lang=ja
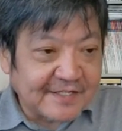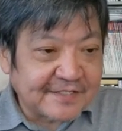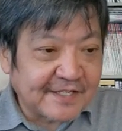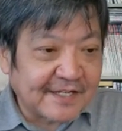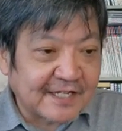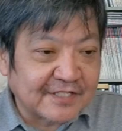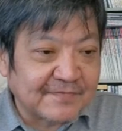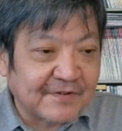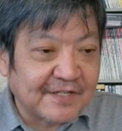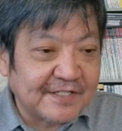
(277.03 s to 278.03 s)
私生活
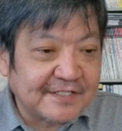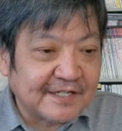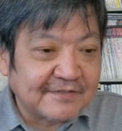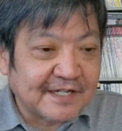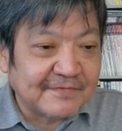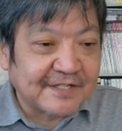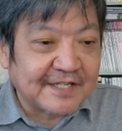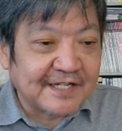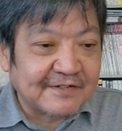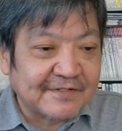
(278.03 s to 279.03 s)
もインスタグラムで
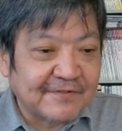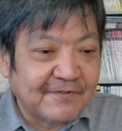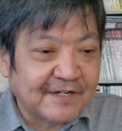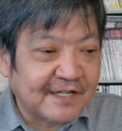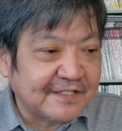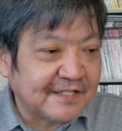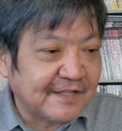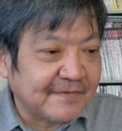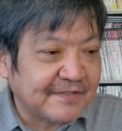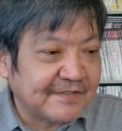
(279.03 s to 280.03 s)
気軽に公開し
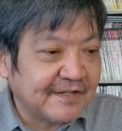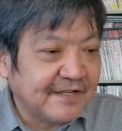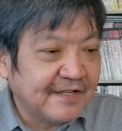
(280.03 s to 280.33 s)
ています